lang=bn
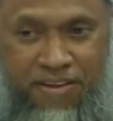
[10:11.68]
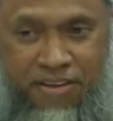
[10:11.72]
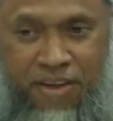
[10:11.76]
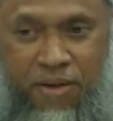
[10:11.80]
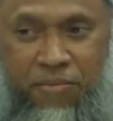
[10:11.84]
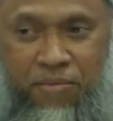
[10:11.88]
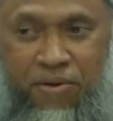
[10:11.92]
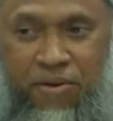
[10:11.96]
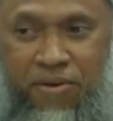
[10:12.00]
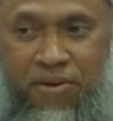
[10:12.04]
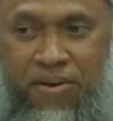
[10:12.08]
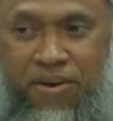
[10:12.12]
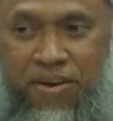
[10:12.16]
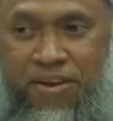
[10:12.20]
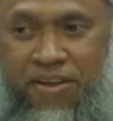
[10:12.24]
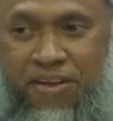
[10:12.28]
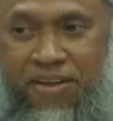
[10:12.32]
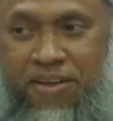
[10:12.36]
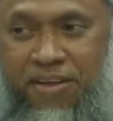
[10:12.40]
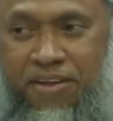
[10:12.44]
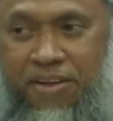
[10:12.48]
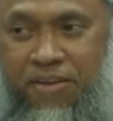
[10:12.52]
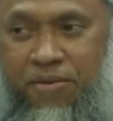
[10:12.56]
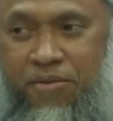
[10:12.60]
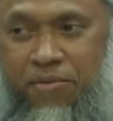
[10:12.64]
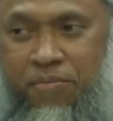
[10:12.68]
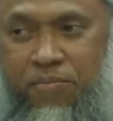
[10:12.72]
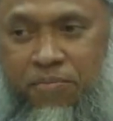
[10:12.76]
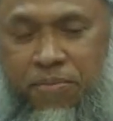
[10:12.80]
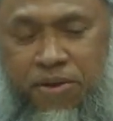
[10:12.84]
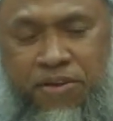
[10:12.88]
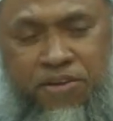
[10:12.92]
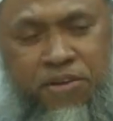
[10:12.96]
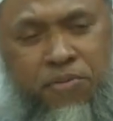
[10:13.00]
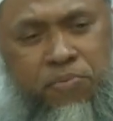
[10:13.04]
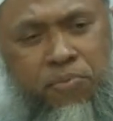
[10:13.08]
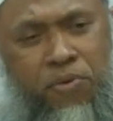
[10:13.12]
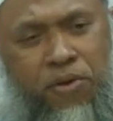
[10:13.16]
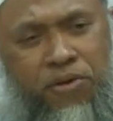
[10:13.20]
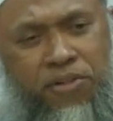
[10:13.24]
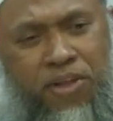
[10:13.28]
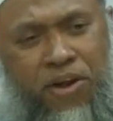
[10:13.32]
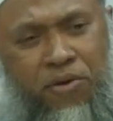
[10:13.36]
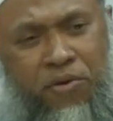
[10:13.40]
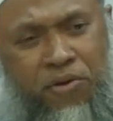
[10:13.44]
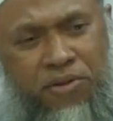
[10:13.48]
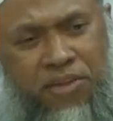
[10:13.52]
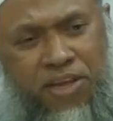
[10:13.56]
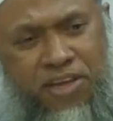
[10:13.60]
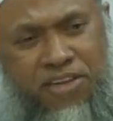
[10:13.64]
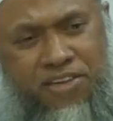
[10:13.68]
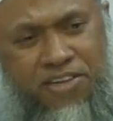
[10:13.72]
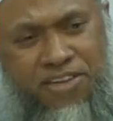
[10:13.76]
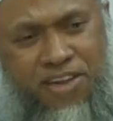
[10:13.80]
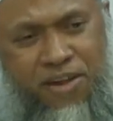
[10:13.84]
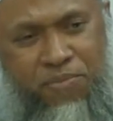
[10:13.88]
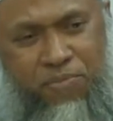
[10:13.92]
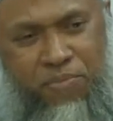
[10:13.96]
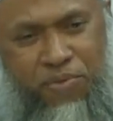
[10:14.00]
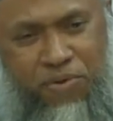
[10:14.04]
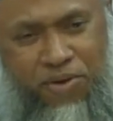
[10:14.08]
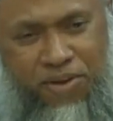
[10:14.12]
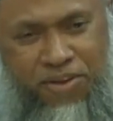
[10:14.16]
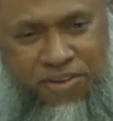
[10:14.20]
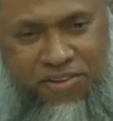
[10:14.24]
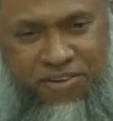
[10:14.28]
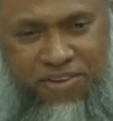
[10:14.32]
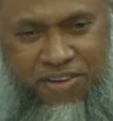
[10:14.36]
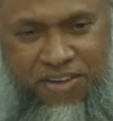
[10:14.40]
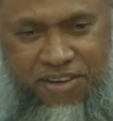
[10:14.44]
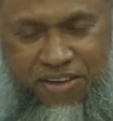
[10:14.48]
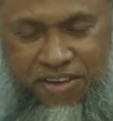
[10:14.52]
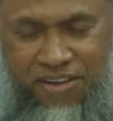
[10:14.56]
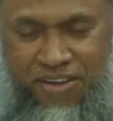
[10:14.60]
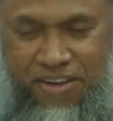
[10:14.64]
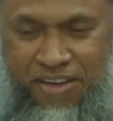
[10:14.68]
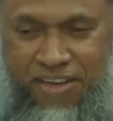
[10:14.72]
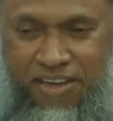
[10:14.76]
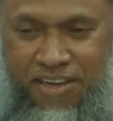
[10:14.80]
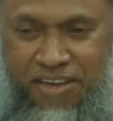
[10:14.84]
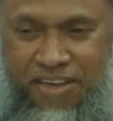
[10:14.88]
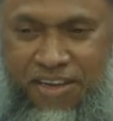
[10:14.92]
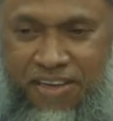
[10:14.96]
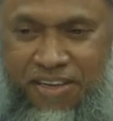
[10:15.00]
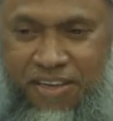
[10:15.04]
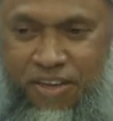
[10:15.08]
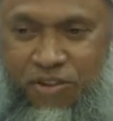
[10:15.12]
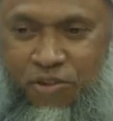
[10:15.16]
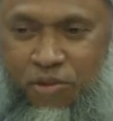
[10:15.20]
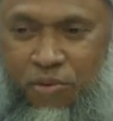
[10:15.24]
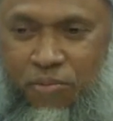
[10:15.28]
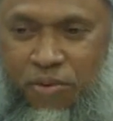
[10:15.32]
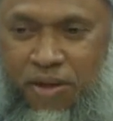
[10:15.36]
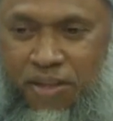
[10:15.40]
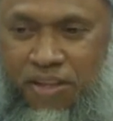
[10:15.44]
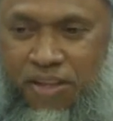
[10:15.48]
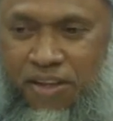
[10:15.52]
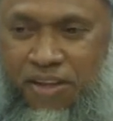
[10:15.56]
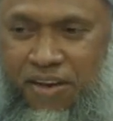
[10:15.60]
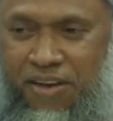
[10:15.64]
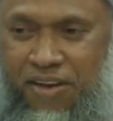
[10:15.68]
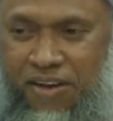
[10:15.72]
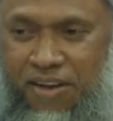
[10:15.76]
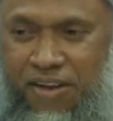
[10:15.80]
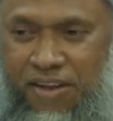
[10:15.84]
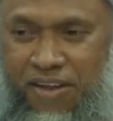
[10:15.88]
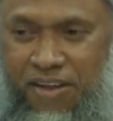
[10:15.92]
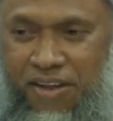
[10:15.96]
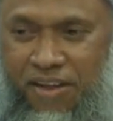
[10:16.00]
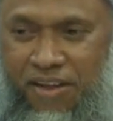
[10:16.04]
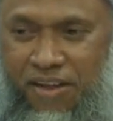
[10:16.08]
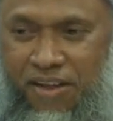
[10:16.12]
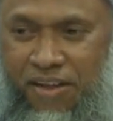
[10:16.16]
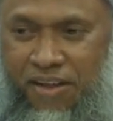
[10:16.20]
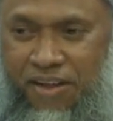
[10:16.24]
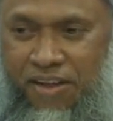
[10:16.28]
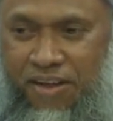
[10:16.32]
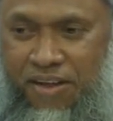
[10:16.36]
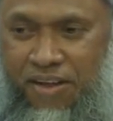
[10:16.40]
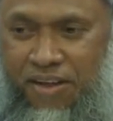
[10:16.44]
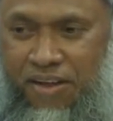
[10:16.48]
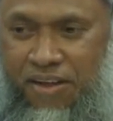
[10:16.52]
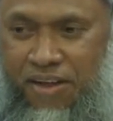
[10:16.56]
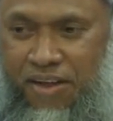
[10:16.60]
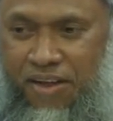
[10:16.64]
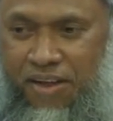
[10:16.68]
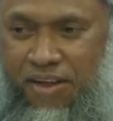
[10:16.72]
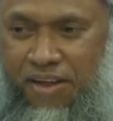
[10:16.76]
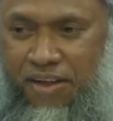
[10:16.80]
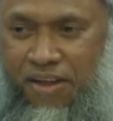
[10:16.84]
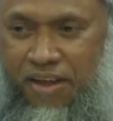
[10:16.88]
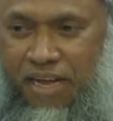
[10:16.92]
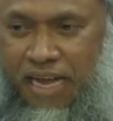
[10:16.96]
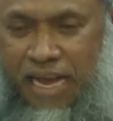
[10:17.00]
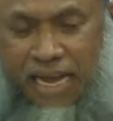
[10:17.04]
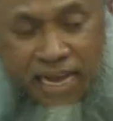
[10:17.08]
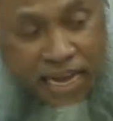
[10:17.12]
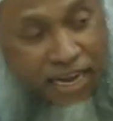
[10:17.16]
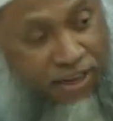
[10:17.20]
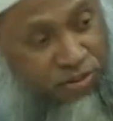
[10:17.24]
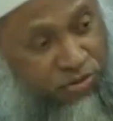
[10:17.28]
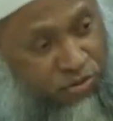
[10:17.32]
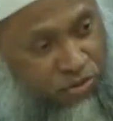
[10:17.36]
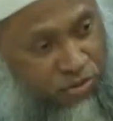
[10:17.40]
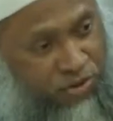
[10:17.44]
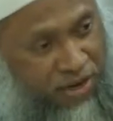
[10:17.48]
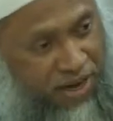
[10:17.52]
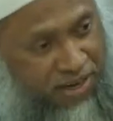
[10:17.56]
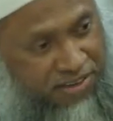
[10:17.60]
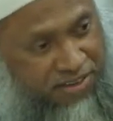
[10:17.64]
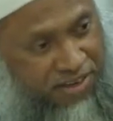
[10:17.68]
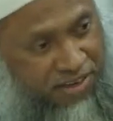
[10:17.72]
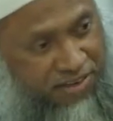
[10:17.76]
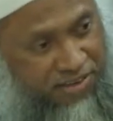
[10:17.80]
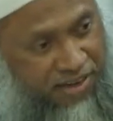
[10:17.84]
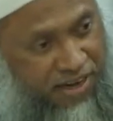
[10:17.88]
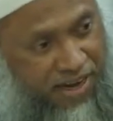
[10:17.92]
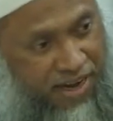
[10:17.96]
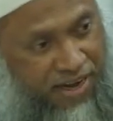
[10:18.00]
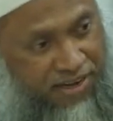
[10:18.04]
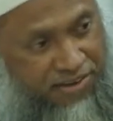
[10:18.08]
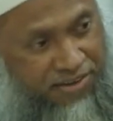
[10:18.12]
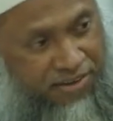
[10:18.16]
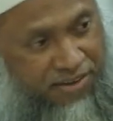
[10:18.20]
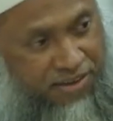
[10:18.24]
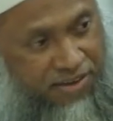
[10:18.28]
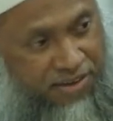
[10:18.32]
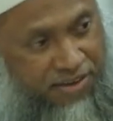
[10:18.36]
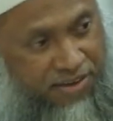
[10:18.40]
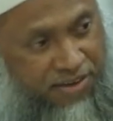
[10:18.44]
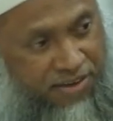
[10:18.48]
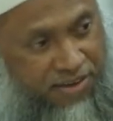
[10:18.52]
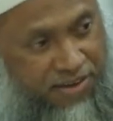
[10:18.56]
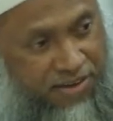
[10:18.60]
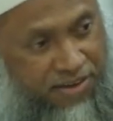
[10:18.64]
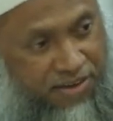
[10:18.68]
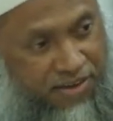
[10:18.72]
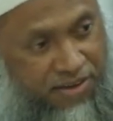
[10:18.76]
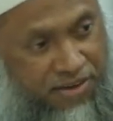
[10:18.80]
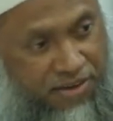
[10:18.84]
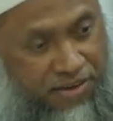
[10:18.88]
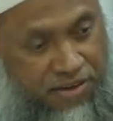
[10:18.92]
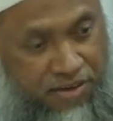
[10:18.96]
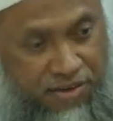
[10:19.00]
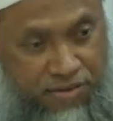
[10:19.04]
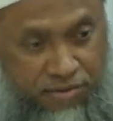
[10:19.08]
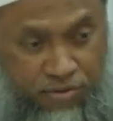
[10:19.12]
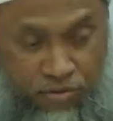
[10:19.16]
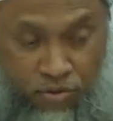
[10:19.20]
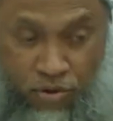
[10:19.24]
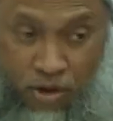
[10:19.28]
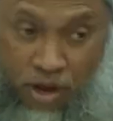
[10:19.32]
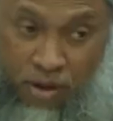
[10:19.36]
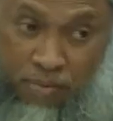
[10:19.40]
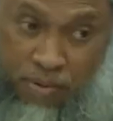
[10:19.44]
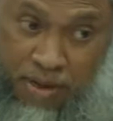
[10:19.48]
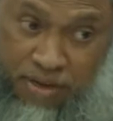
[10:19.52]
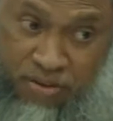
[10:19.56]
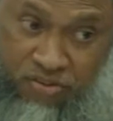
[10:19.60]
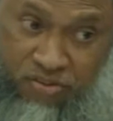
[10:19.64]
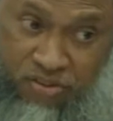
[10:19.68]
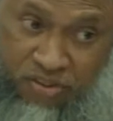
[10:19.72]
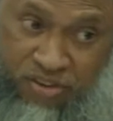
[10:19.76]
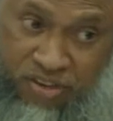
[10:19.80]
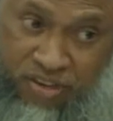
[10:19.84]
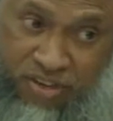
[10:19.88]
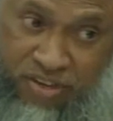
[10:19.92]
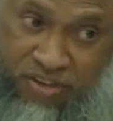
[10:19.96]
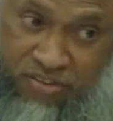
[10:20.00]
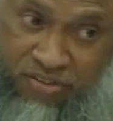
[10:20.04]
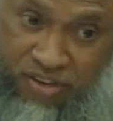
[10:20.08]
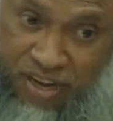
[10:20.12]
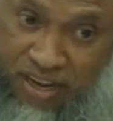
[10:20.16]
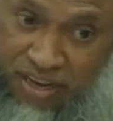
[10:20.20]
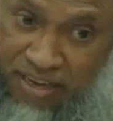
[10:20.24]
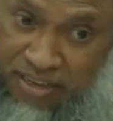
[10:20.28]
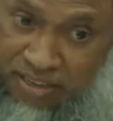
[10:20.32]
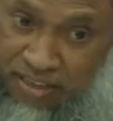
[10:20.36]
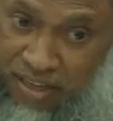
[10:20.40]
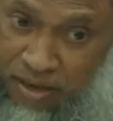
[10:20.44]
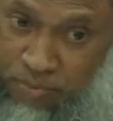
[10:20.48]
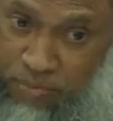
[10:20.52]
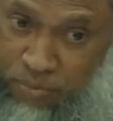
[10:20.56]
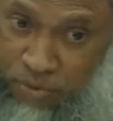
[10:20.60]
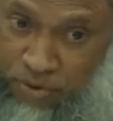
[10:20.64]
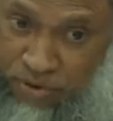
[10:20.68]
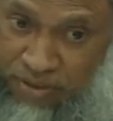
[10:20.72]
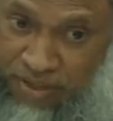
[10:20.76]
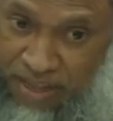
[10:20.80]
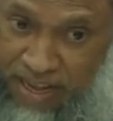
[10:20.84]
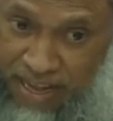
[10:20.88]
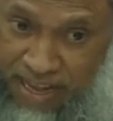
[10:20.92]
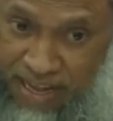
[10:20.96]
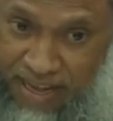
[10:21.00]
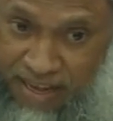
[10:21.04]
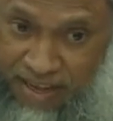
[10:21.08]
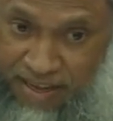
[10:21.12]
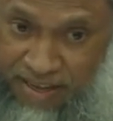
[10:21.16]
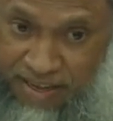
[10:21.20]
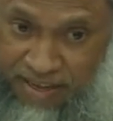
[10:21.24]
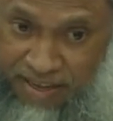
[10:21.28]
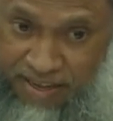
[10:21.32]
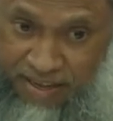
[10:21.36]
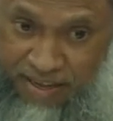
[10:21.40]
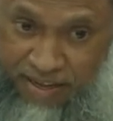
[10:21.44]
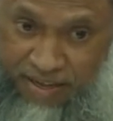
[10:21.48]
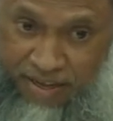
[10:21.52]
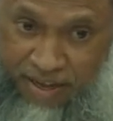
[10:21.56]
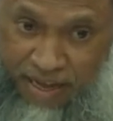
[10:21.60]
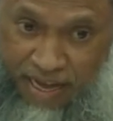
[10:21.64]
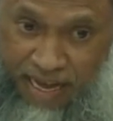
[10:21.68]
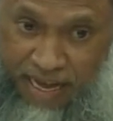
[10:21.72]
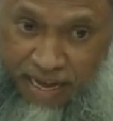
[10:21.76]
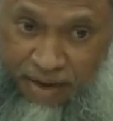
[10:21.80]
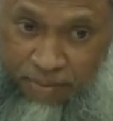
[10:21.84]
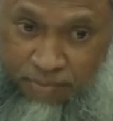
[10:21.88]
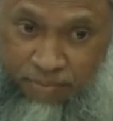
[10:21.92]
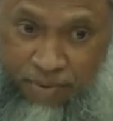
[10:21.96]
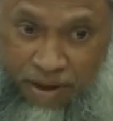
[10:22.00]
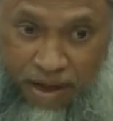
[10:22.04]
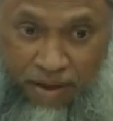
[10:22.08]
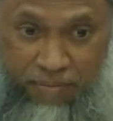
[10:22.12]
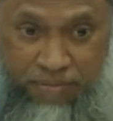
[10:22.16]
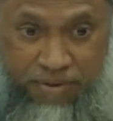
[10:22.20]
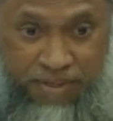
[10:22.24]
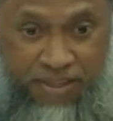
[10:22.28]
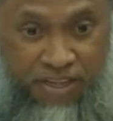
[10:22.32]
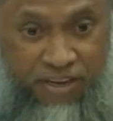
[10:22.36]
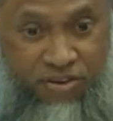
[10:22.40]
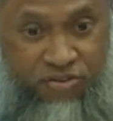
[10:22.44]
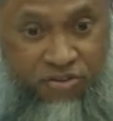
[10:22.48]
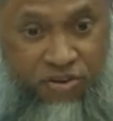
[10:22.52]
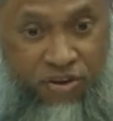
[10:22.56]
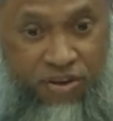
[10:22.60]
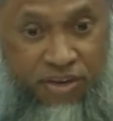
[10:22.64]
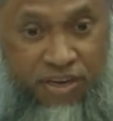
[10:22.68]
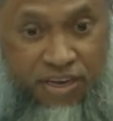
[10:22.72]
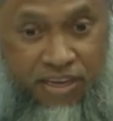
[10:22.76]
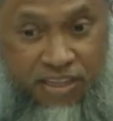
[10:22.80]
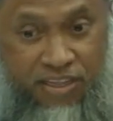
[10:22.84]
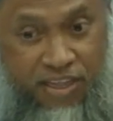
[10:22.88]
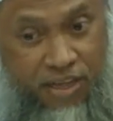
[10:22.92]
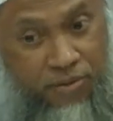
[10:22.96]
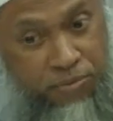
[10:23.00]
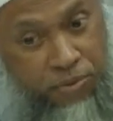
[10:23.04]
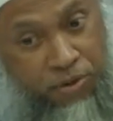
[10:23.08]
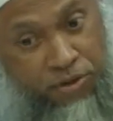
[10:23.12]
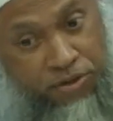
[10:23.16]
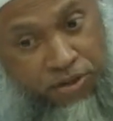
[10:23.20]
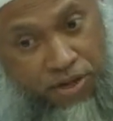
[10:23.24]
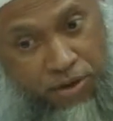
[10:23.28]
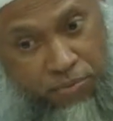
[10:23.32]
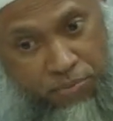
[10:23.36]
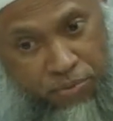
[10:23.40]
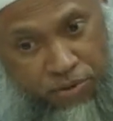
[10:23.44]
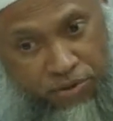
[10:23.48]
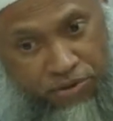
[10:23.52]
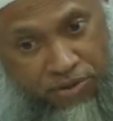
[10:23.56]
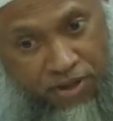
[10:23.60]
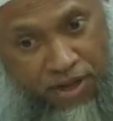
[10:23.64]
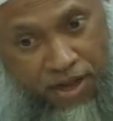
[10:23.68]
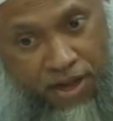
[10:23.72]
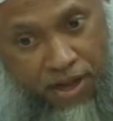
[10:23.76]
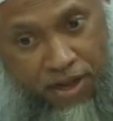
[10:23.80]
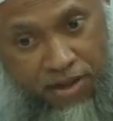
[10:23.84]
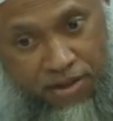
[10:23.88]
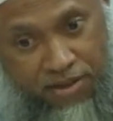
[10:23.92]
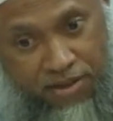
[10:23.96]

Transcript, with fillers: যেমন বেশি পর্দার কথা ইসলাম বলেছে যে তোমাদের একান্ত কাছের যারা আছে দুলাভাইয়ের সঙ্গে শালিদের পর্দা আর ভাবিদের সঙ্গে দেবরদের পর্দা